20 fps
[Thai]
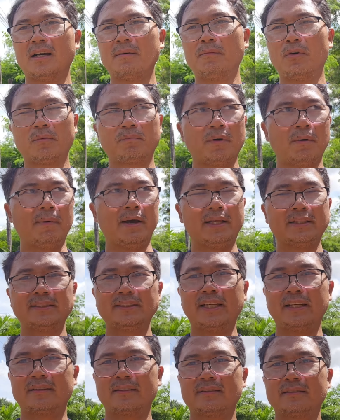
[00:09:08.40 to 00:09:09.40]
ทั้งหมดประมาณ
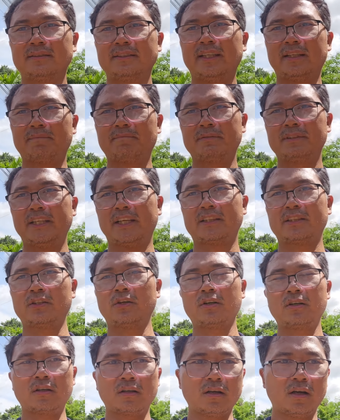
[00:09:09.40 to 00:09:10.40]
7 7 7
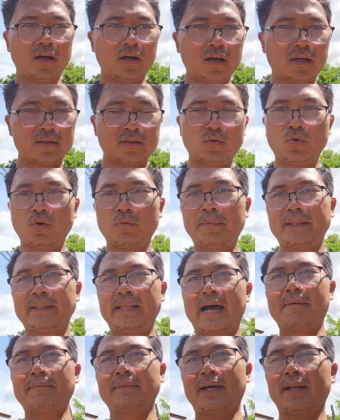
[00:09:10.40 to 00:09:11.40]
ต้นก็คูณไป
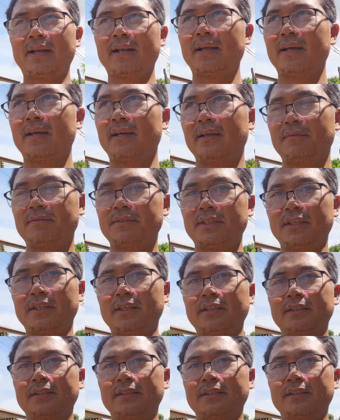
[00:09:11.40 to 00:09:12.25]
ตามนั้นนะ FC